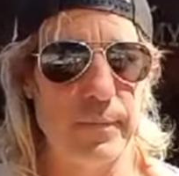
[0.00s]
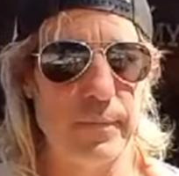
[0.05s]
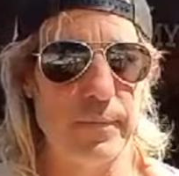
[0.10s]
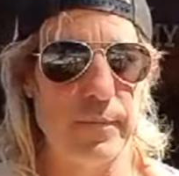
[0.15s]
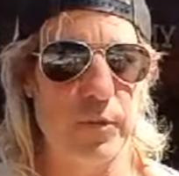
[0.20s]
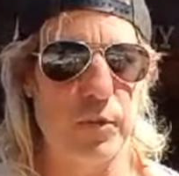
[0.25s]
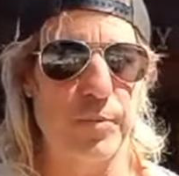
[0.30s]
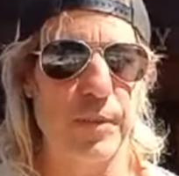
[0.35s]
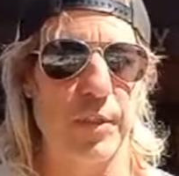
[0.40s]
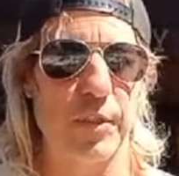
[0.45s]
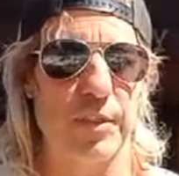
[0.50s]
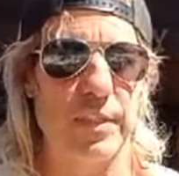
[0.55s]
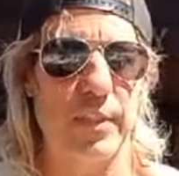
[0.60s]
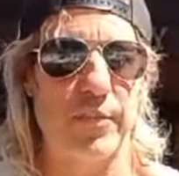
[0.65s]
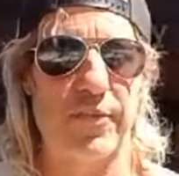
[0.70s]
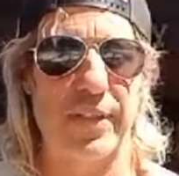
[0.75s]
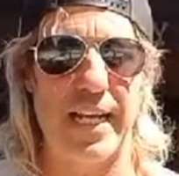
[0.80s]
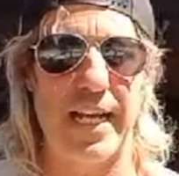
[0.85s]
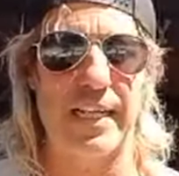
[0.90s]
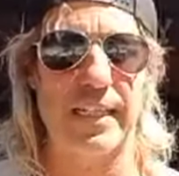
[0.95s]
los vídeos de
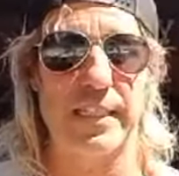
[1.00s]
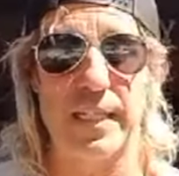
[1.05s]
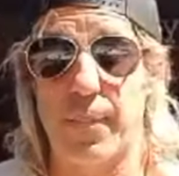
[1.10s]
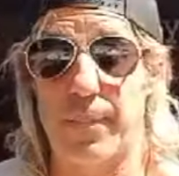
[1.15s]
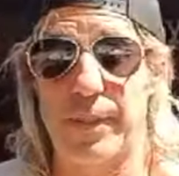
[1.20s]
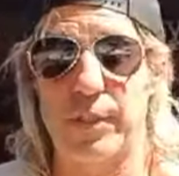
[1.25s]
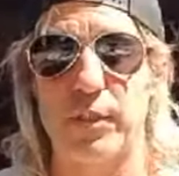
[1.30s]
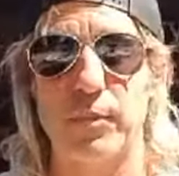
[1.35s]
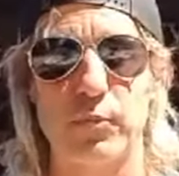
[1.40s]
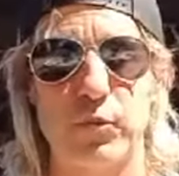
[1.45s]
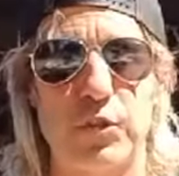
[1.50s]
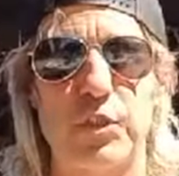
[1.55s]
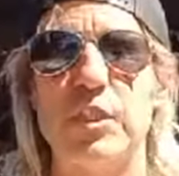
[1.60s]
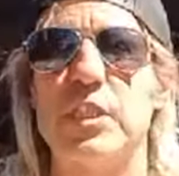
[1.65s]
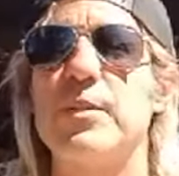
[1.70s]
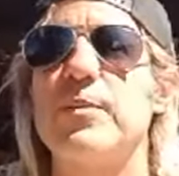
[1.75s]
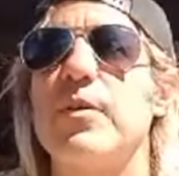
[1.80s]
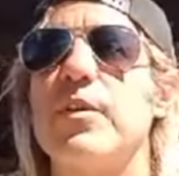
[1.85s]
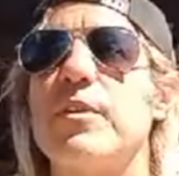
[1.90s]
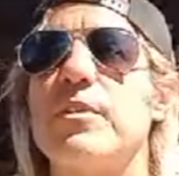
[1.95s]
Frank, que aprende
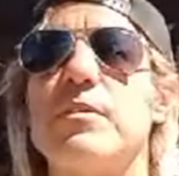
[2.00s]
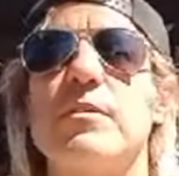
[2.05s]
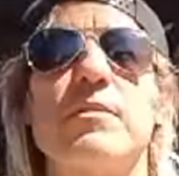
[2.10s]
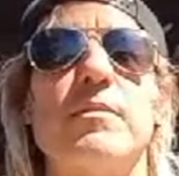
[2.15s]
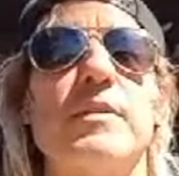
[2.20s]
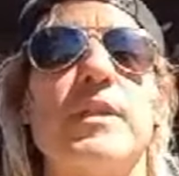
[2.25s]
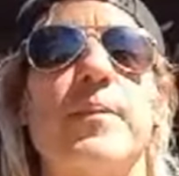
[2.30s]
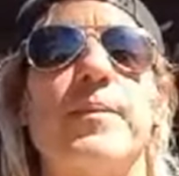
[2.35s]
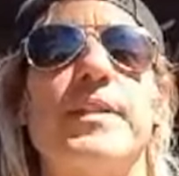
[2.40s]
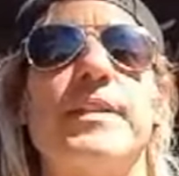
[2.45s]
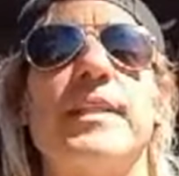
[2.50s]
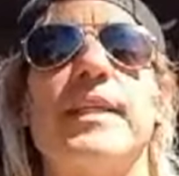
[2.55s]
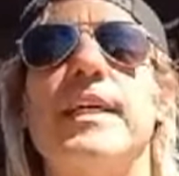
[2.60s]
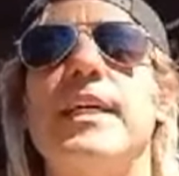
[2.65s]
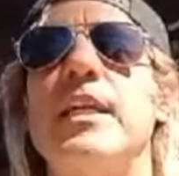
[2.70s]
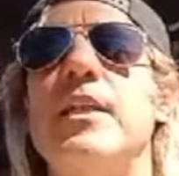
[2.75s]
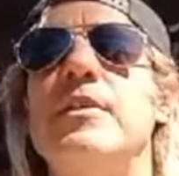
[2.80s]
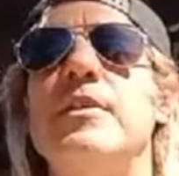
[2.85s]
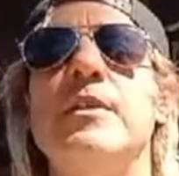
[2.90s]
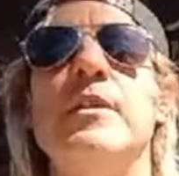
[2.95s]
muchísimo también de
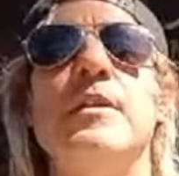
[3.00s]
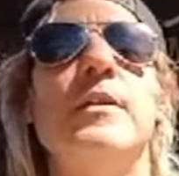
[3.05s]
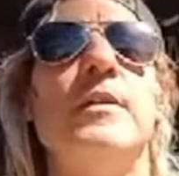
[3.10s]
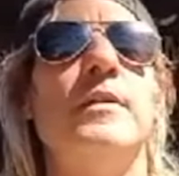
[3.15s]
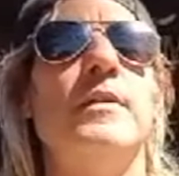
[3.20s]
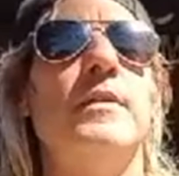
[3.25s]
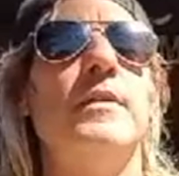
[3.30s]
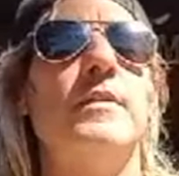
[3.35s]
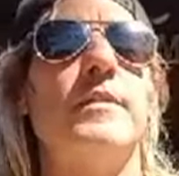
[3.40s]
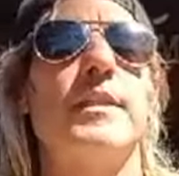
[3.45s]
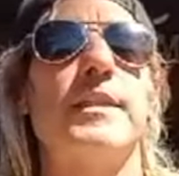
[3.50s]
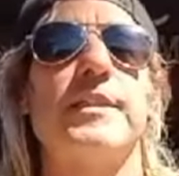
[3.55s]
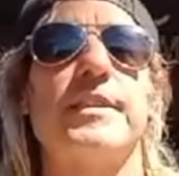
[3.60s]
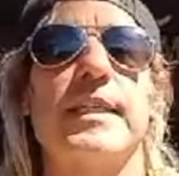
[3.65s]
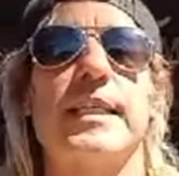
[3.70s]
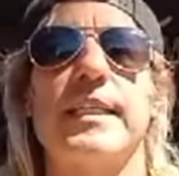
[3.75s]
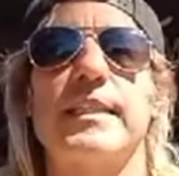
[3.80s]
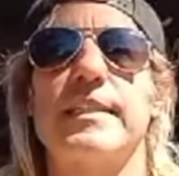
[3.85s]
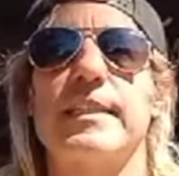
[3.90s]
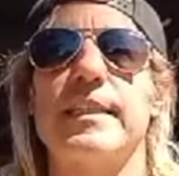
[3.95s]
él, desde,
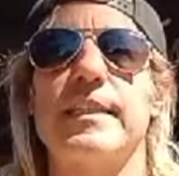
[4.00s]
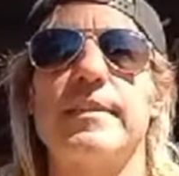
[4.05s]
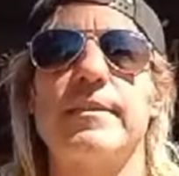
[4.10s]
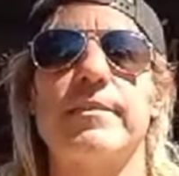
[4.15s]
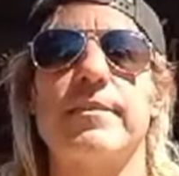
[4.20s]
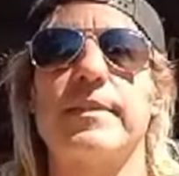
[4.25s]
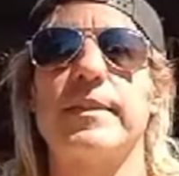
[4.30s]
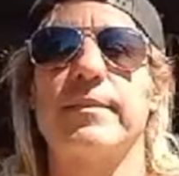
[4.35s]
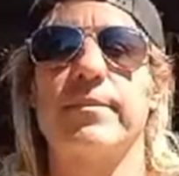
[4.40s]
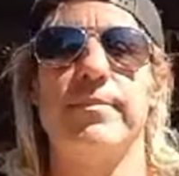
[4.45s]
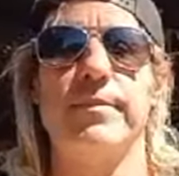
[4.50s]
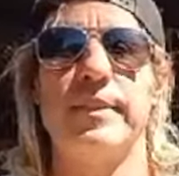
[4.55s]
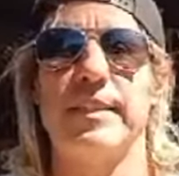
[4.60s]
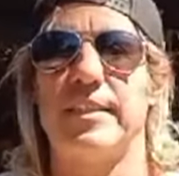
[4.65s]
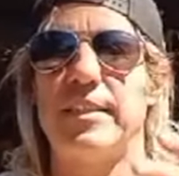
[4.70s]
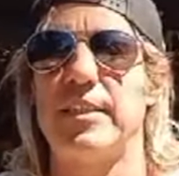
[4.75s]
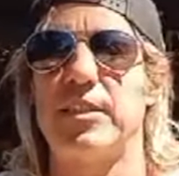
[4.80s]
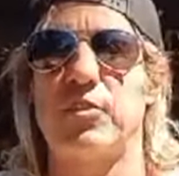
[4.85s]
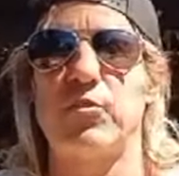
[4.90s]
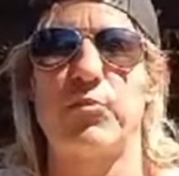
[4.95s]
que,
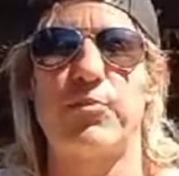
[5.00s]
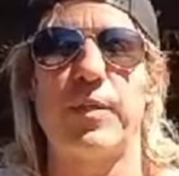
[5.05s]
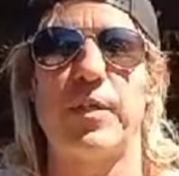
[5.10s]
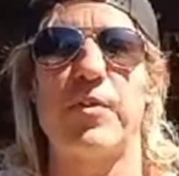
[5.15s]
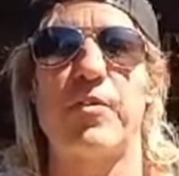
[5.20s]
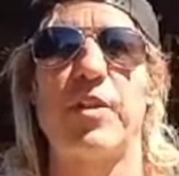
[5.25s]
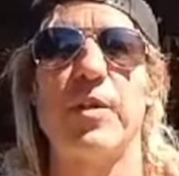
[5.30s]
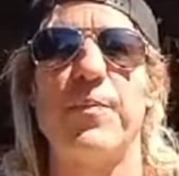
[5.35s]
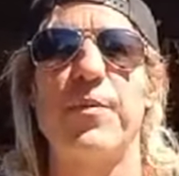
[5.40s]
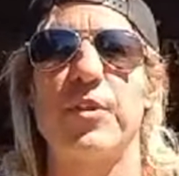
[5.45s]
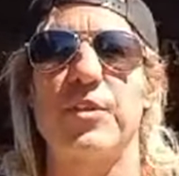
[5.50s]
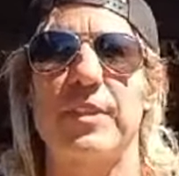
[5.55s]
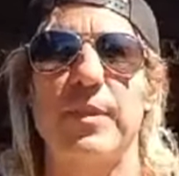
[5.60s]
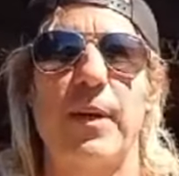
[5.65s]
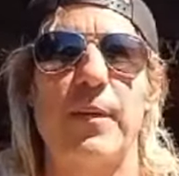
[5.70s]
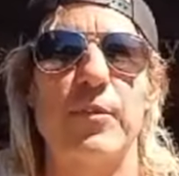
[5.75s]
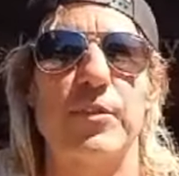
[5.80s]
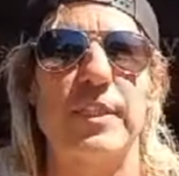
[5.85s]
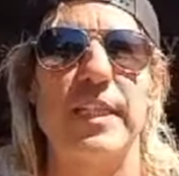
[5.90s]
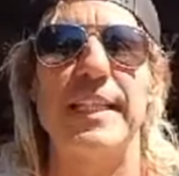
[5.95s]
desde sus principios.
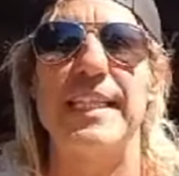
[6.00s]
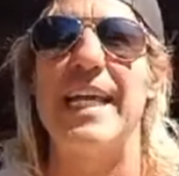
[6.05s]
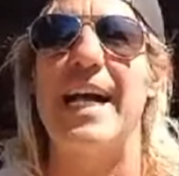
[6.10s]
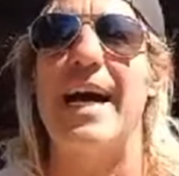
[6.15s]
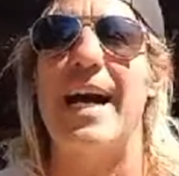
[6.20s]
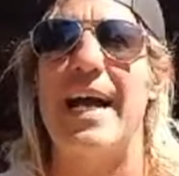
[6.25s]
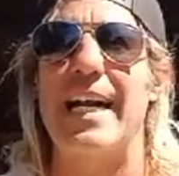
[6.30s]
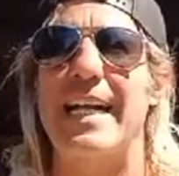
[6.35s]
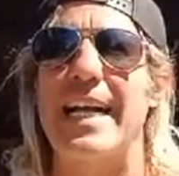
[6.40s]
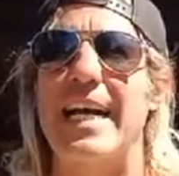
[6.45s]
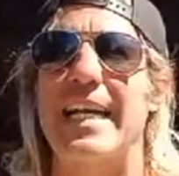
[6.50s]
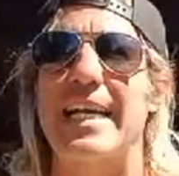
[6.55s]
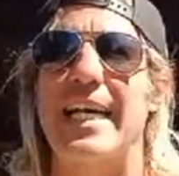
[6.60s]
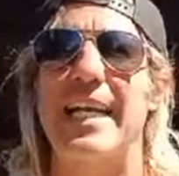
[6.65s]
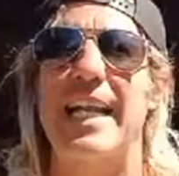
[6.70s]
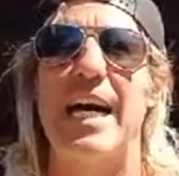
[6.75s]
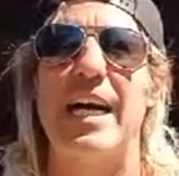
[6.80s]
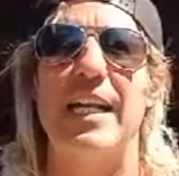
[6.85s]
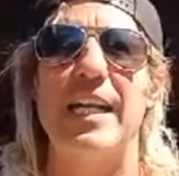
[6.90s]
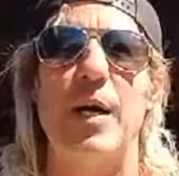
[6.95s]
Vamos, tenía a Caca
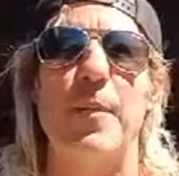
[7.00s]
la, la